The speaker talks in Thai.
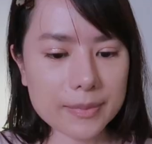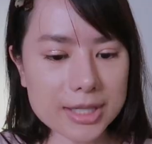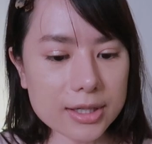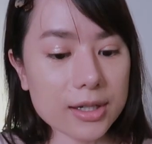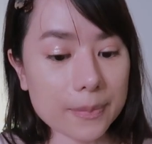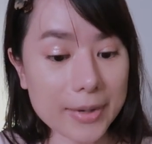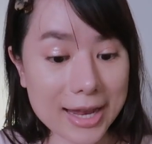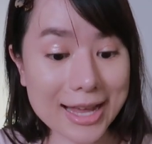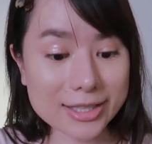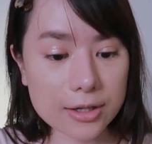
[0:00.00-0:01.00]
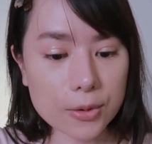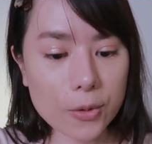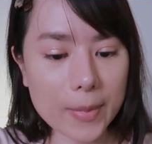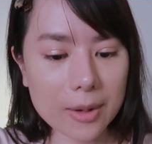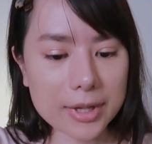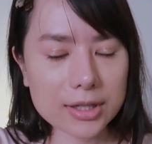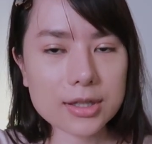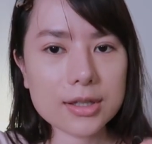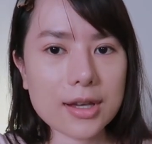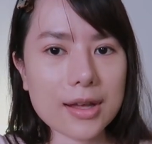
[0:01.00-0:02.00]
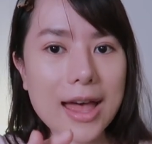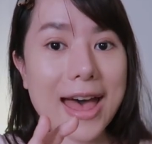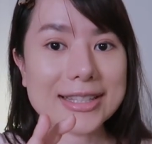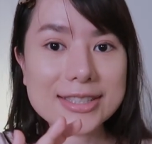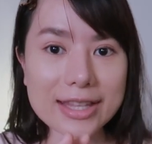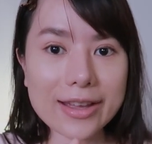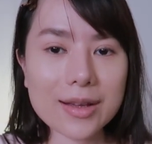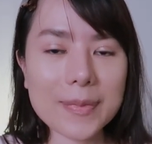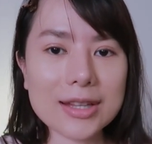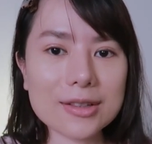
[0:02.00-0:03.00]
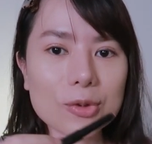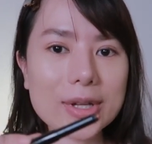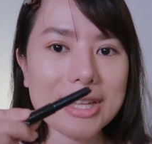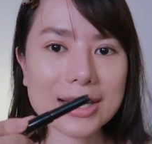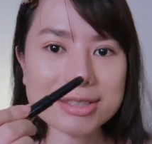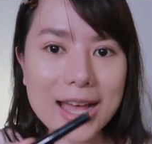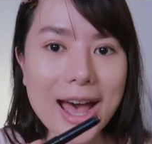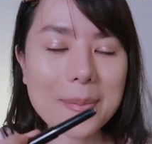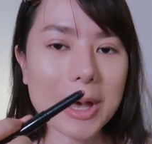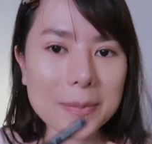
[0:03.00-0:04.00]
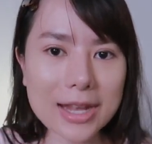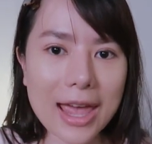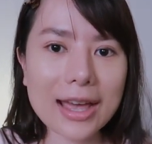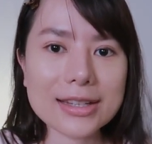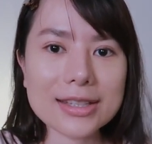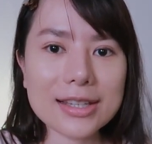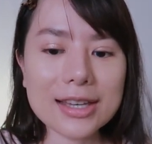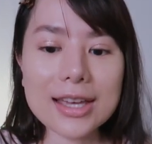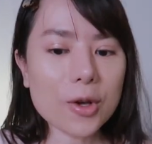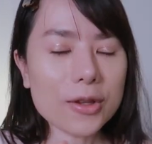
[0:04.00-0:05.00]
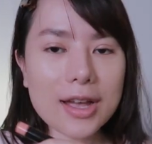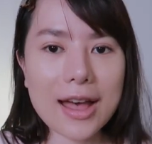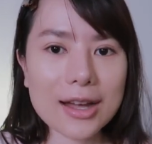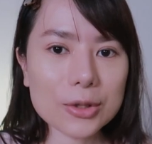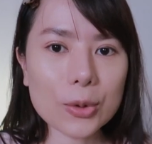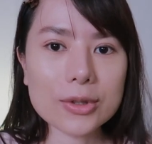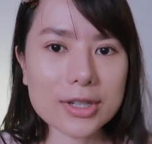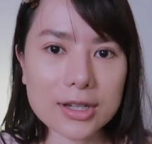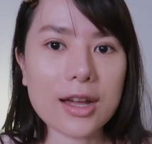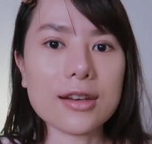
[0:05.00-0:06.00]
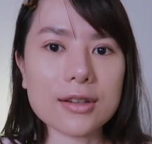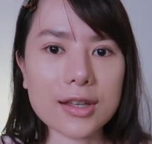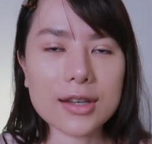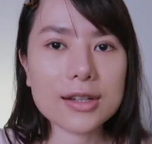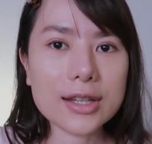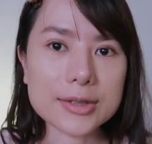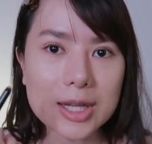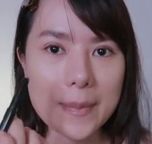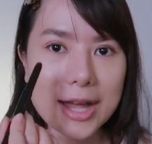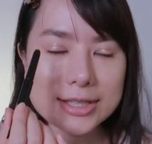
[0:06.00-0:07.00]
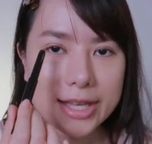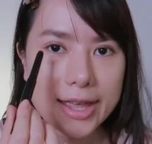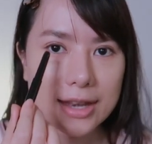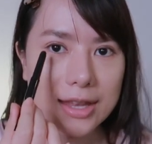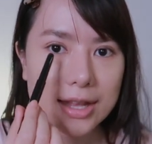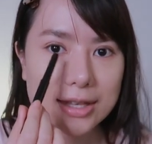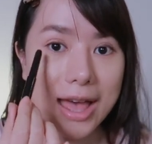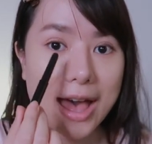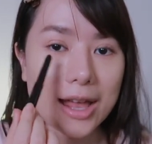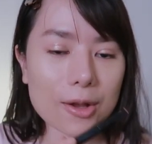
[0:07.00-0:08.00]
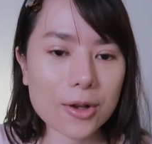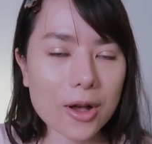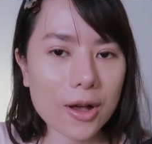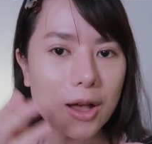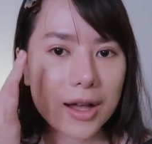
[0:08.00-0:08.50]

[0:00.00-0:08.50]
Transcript: ไม่เชิงเป็น Eye Shadow มั้งมันคือ Eye Stick เป็นตัวแต่งตาแบบแท่งที่ค่อนข้างทนเหงื่อเลยคือเราสามารถใช้อันเนี้ยทาแล้วก็